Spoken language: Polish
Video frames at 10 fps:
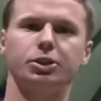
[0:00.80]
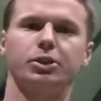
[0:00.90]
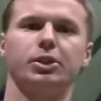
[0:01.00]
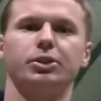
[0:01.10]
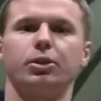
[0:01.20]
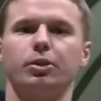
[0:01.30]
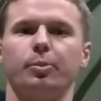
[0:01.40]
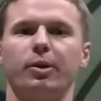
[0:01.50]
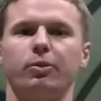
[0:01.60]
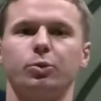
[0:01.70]
Cześć, z tej
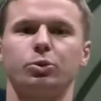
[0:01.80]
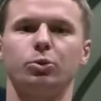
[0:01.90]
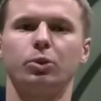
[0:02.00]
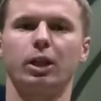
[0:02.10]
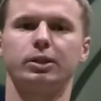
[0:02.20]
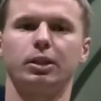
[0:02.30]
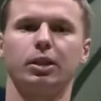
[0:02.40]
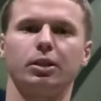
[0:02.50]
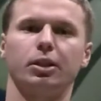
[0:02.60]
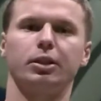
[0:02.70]
strony Paweł Skóra,
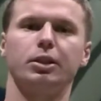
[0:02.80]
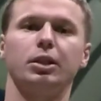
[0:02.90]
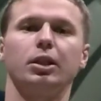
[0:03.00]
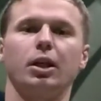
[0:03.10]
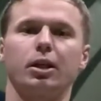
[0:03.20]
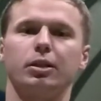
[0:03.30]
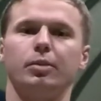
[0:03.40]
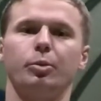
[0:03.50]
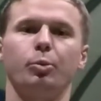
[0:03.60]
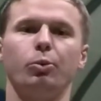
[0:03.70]
trener techniki
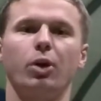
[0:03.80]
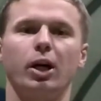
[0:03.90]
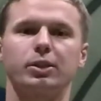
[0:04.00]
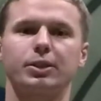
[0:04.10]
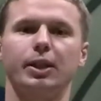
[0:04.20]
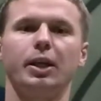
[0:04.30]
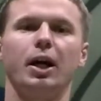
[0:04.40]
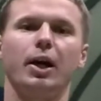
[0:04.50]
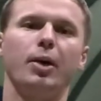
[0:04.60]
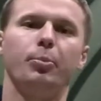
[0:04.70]
Akademii
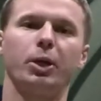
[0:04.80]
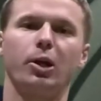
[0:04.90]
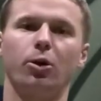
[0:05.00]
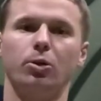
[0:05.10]
Piłkarskiej AMP